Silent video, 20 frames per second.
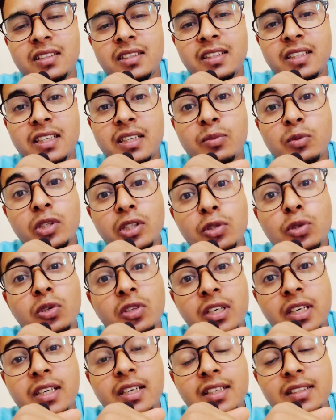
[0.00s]
এটা মনে
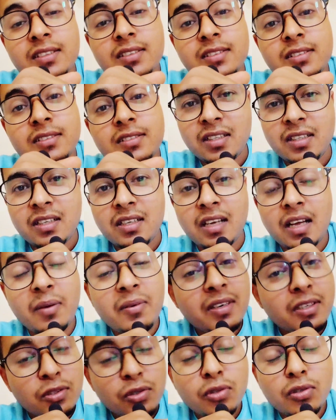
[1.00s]
কোকরা ডান্স আমার
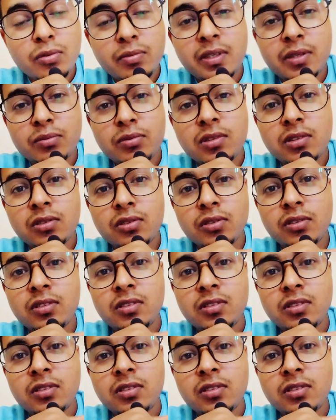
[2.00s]
এক ছোট ভাই বলতো